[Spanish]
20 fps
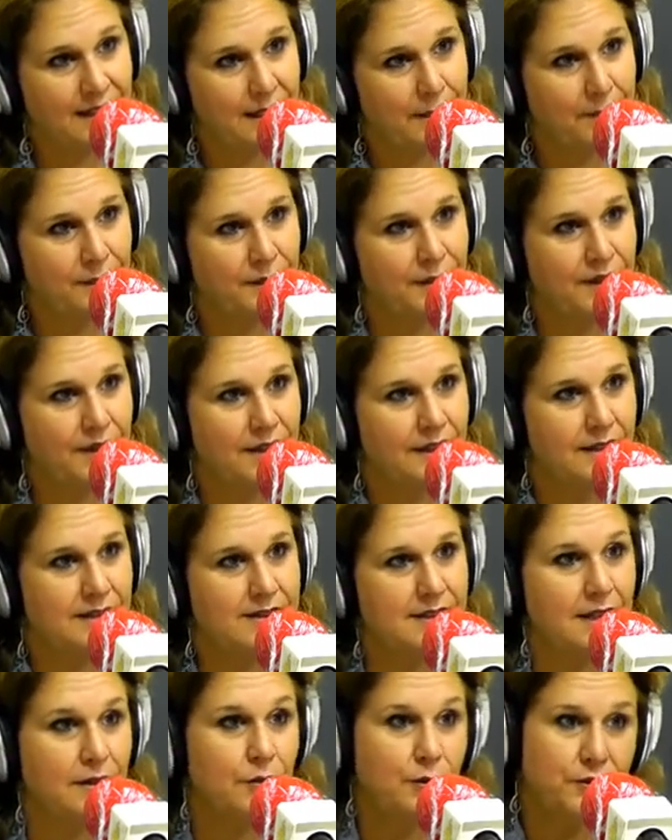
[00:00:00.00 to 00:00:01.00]
porque él
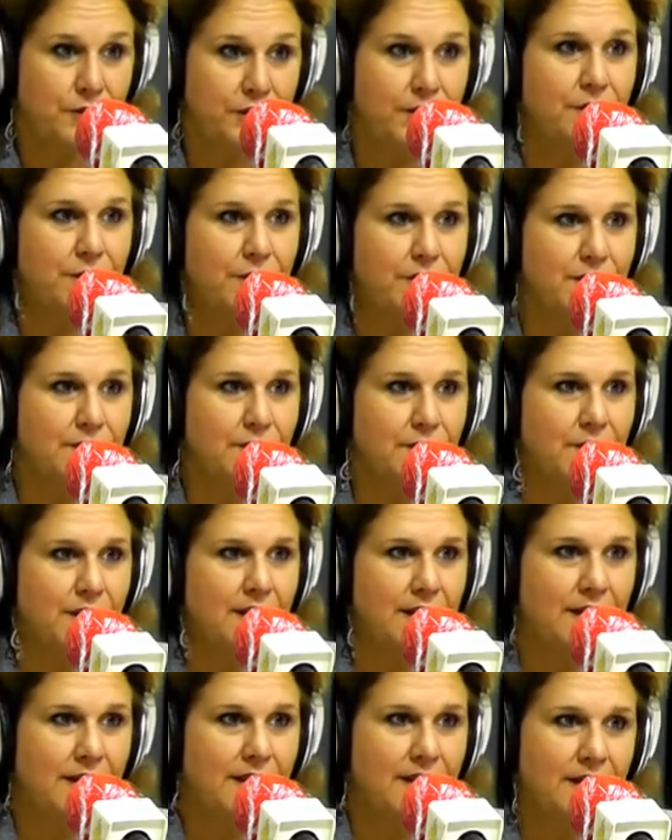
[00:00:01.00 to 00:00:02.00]
se nutrió de,
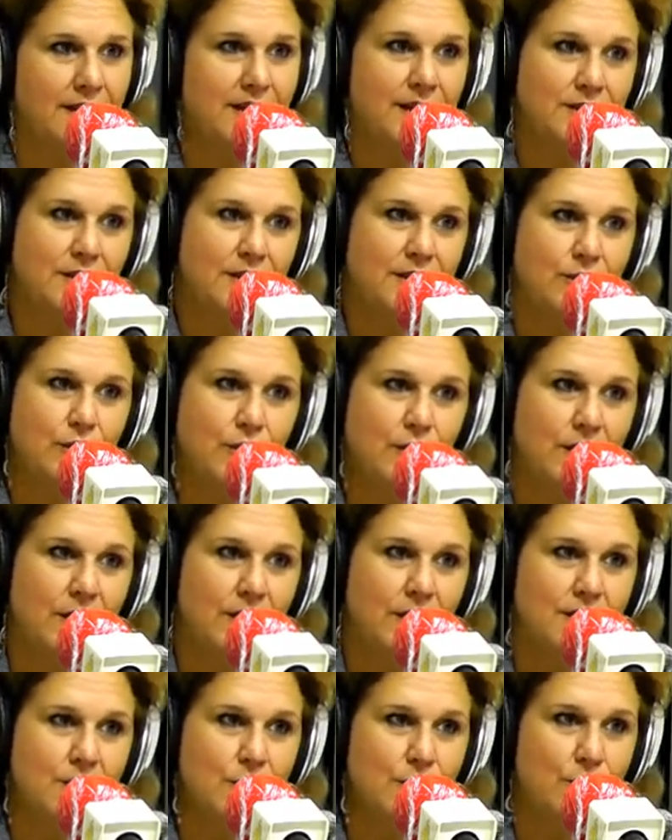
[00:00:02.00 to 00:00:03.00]
toda, de,
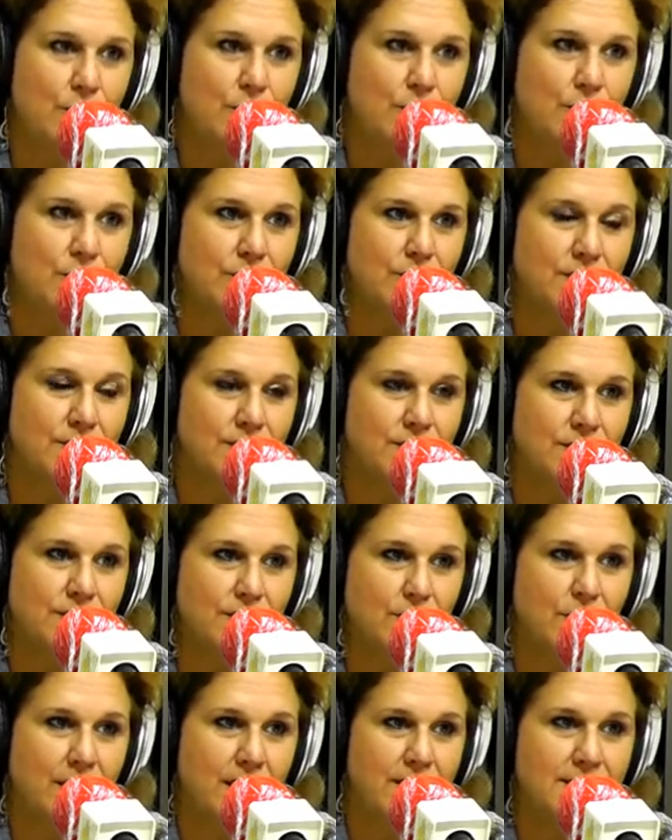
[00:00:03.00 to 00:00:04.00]
todas eso, de
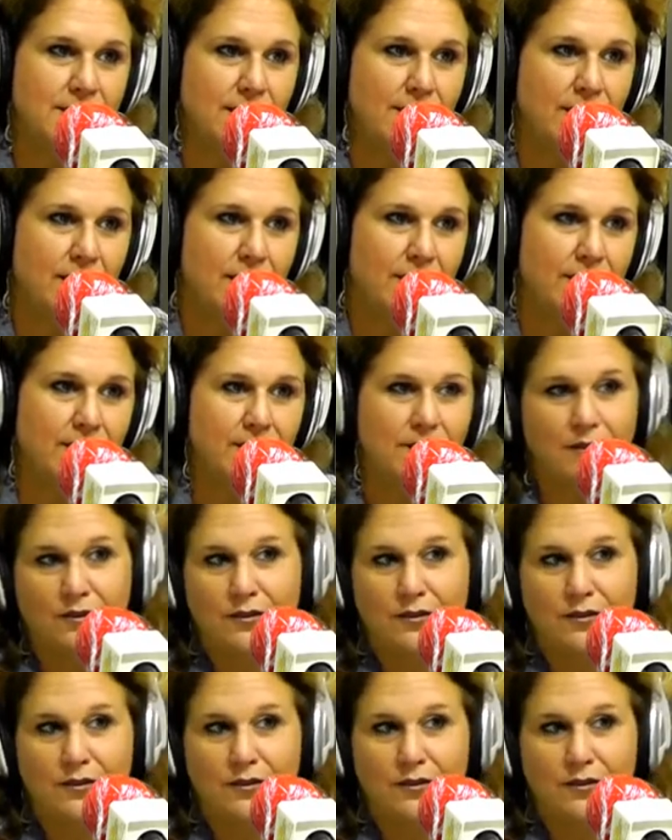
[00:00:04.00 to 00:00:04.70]
todas esas